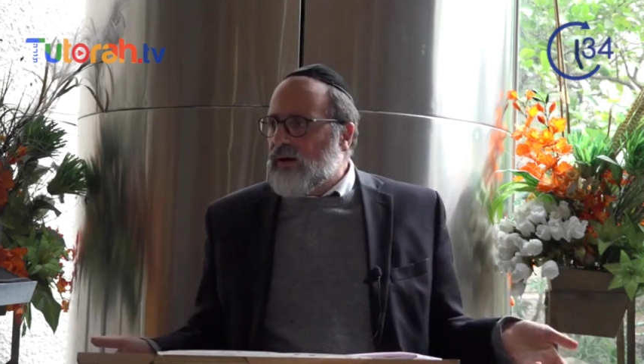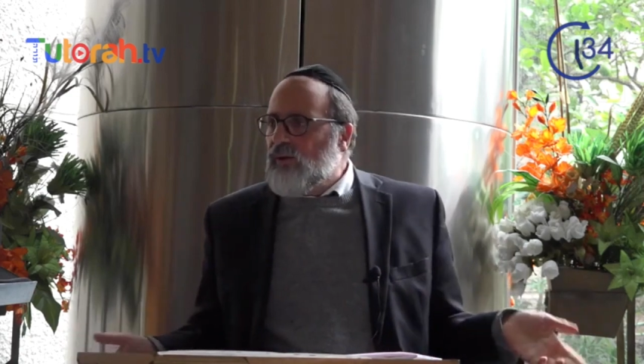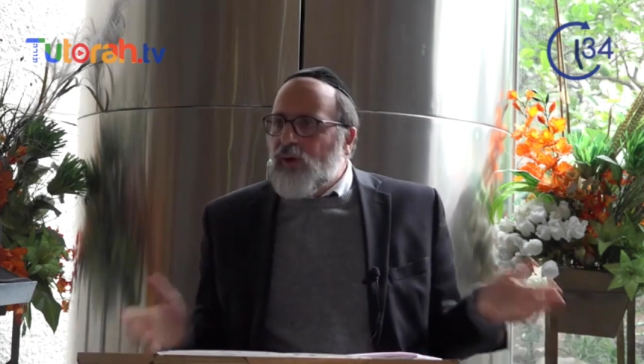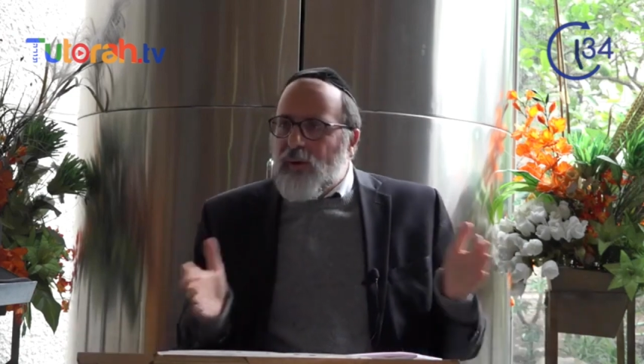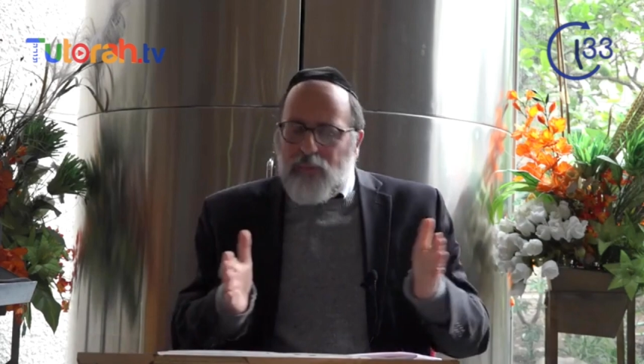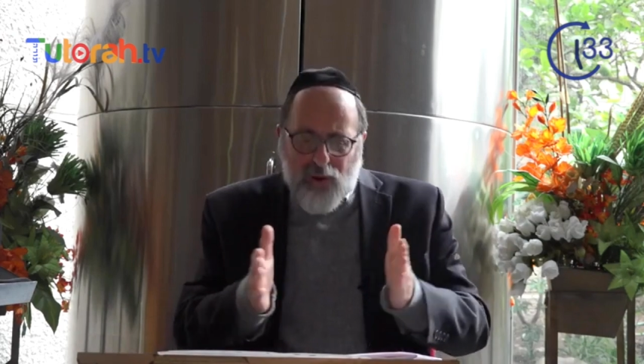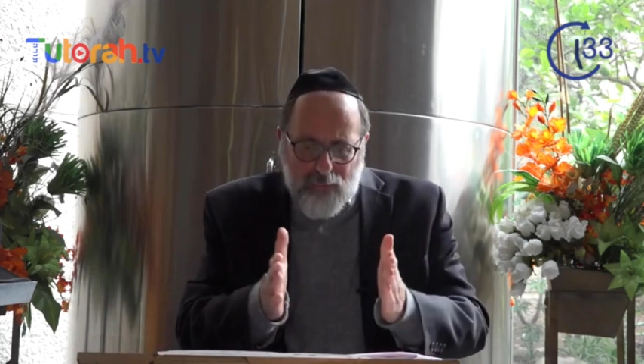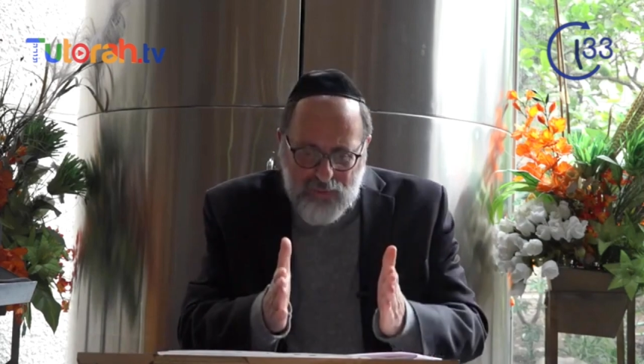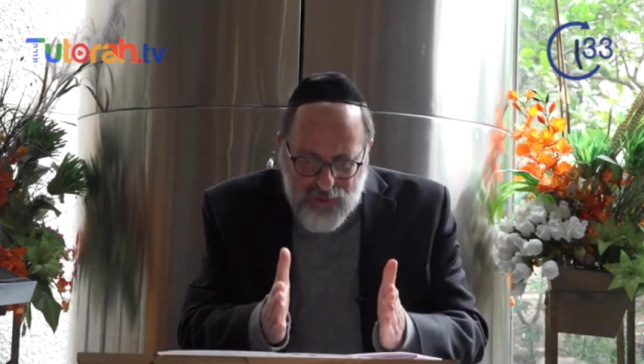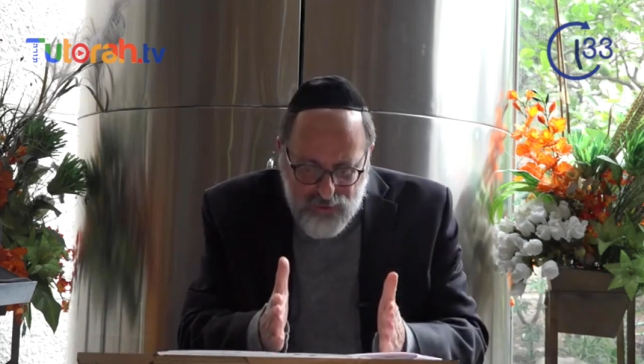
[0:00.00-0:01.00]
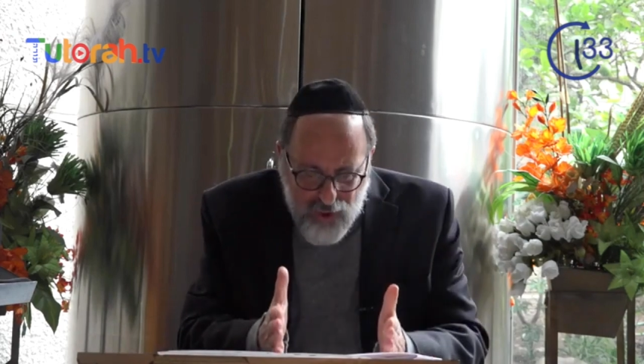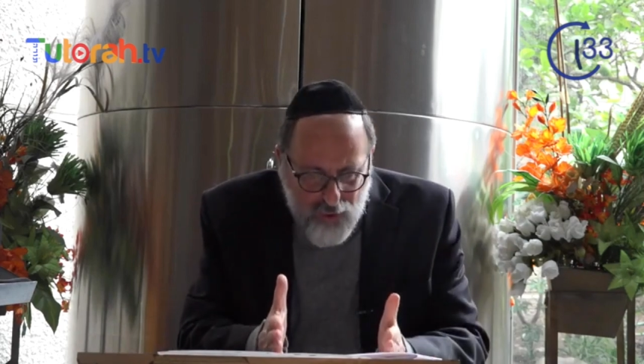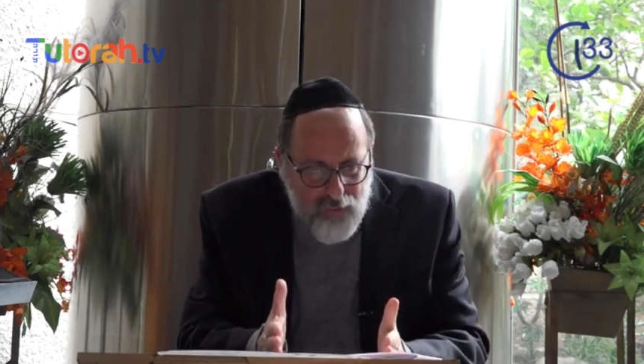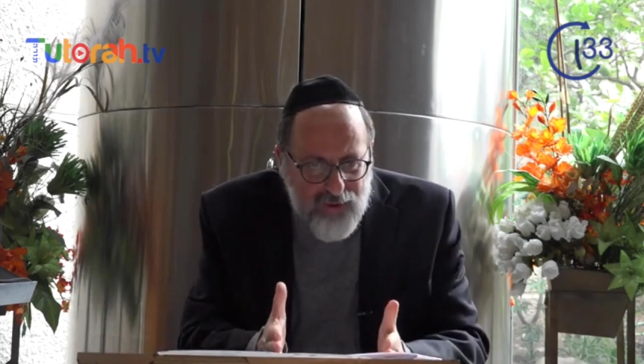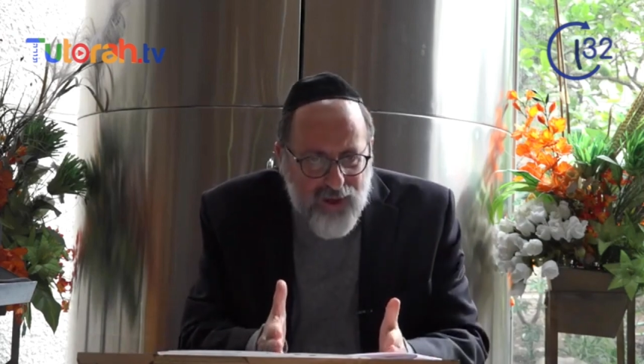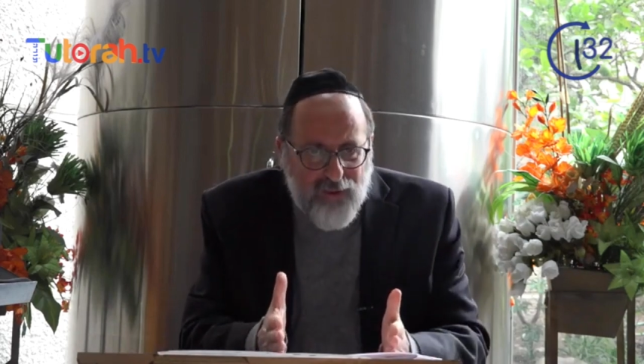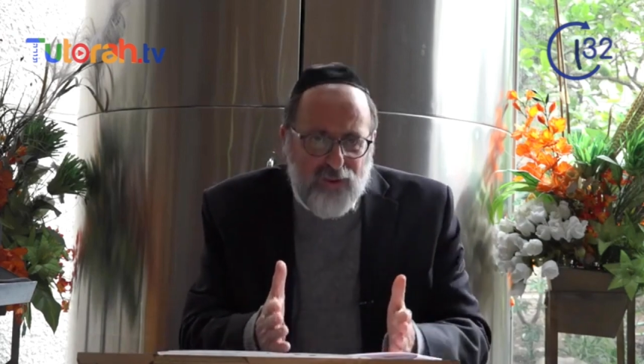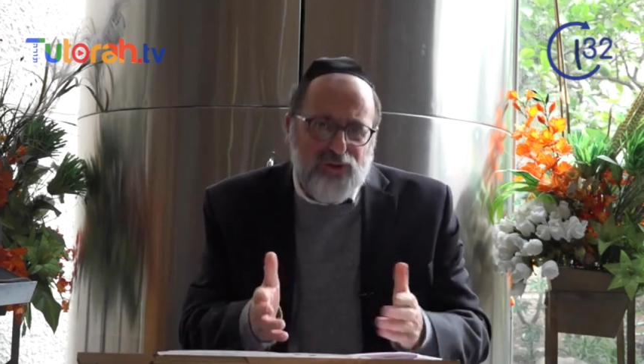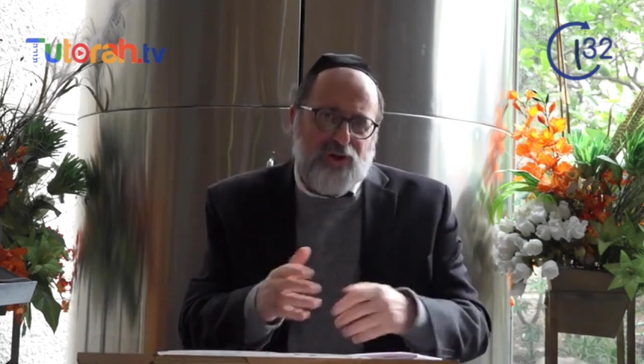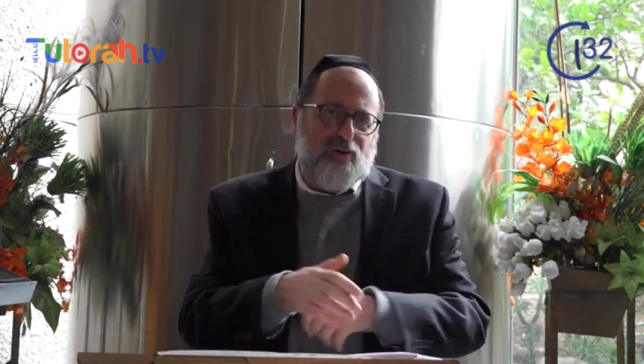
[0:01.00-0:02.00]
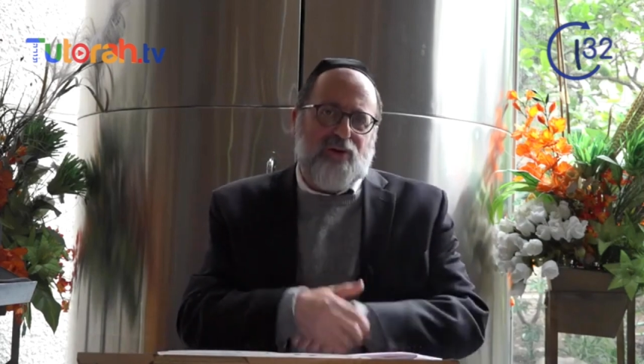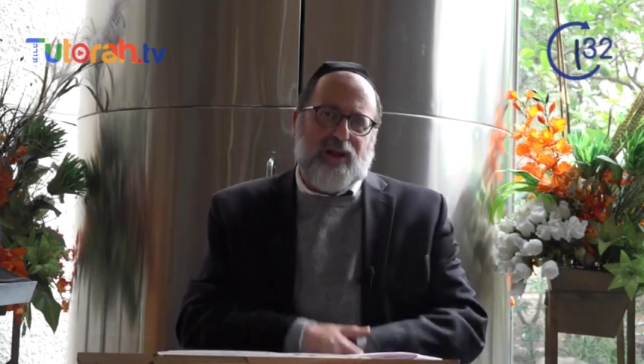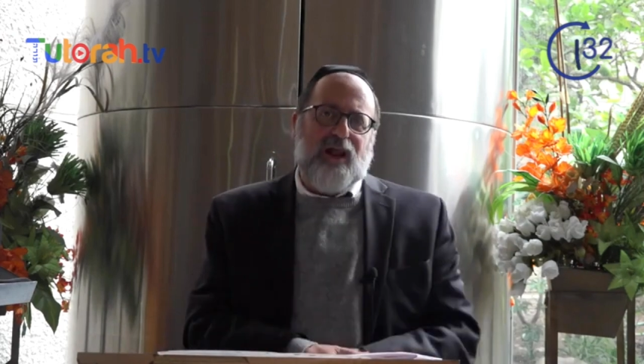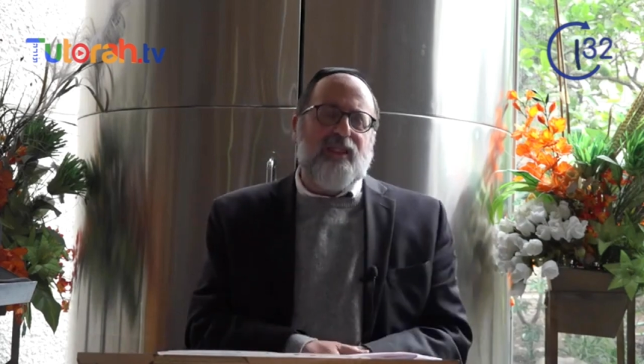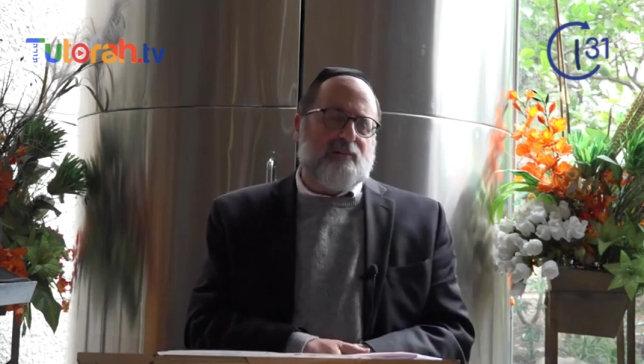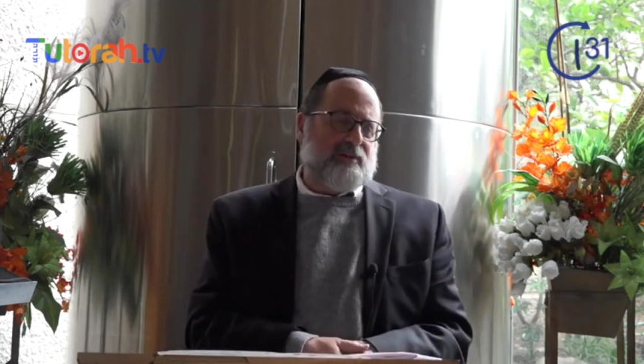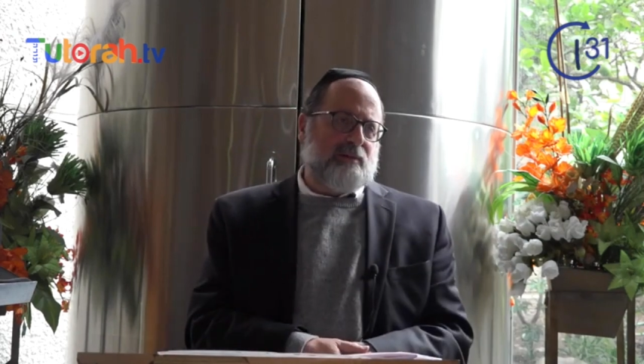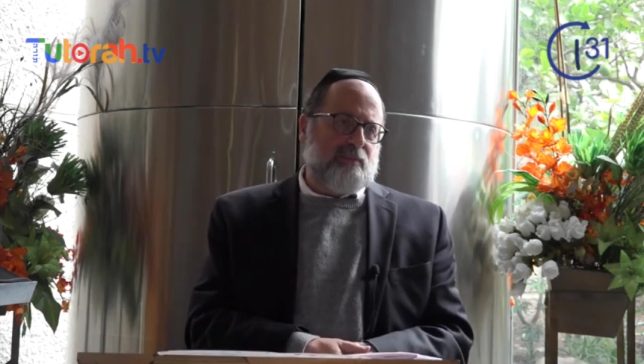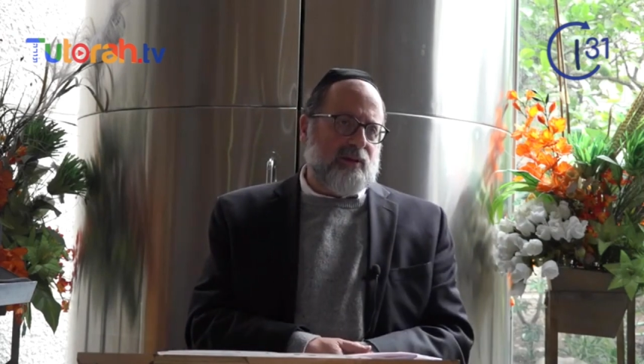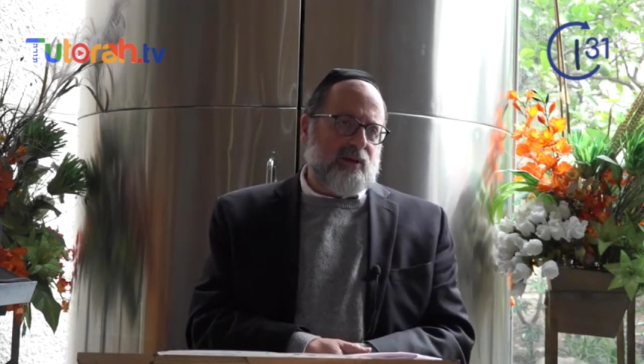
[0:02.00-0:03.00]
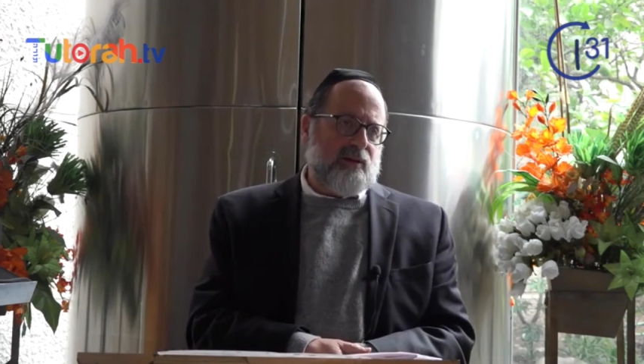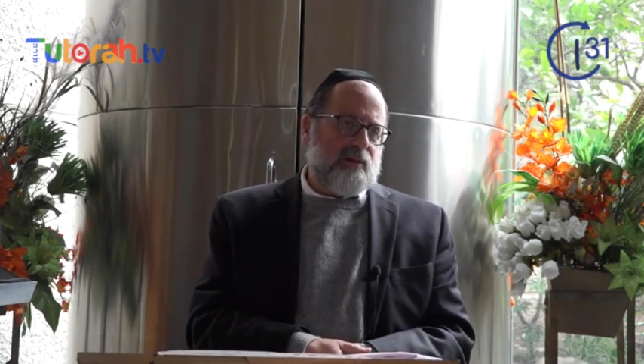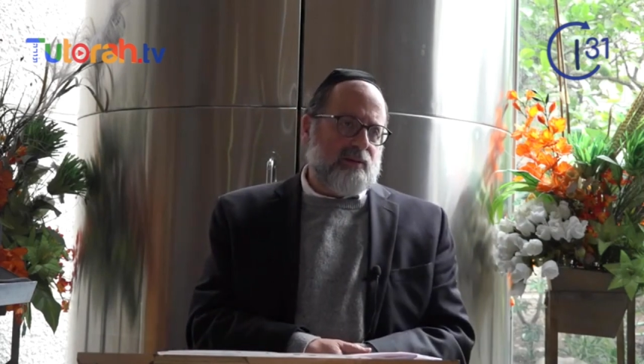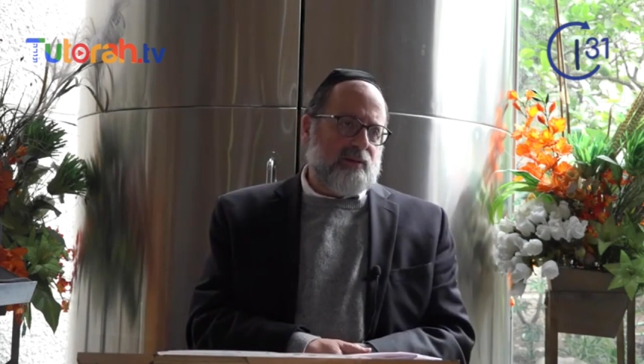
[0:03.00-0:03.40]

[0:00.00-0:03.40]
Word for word: Nunca porque pidas una comida kosher congelada vas a perder.